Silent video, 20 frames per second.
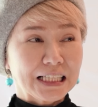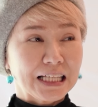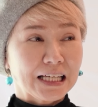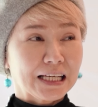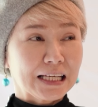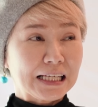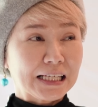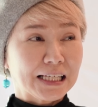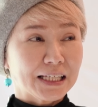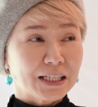
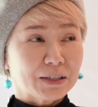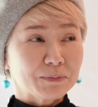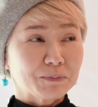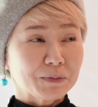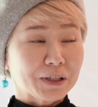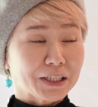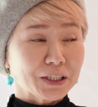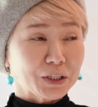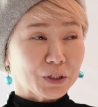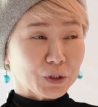で、
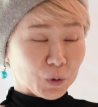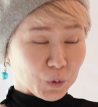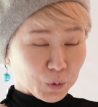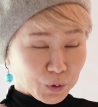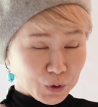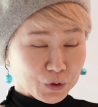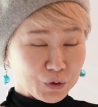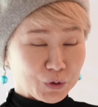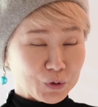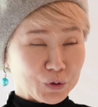まあ、呼
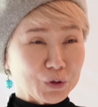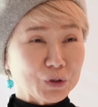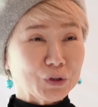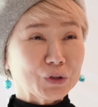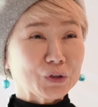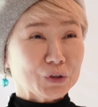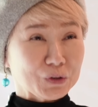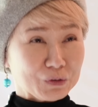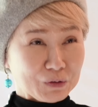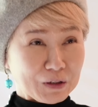吸とい
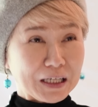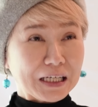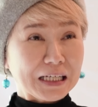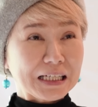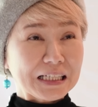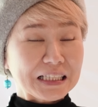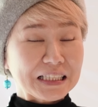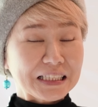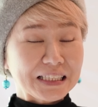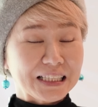うの
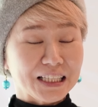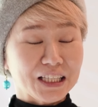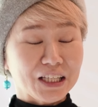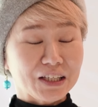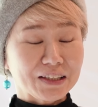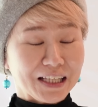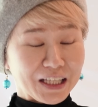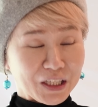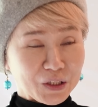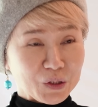はた
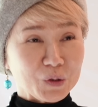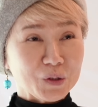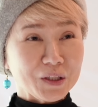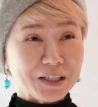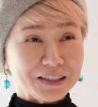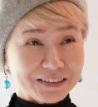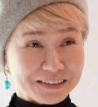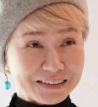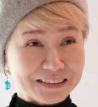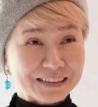だなんと
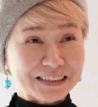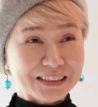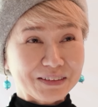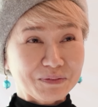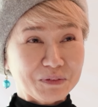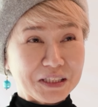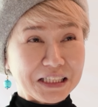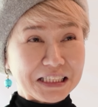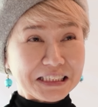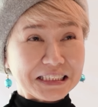なく
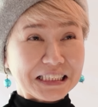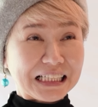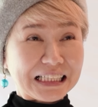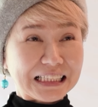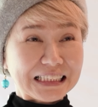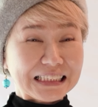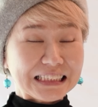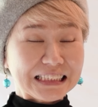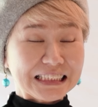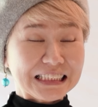皆
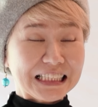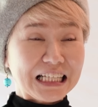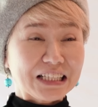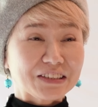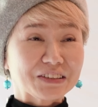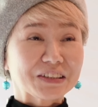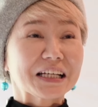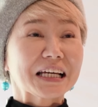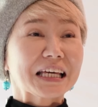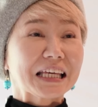さんして
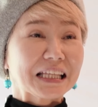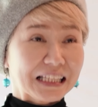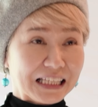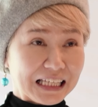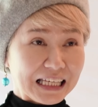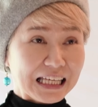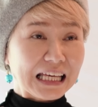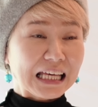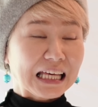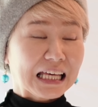いるだけ
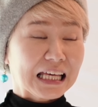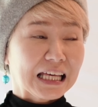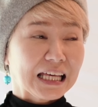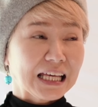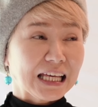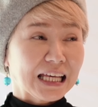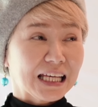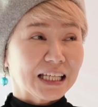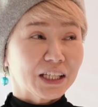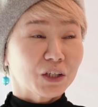
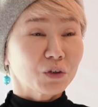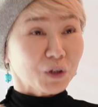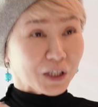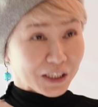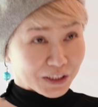で教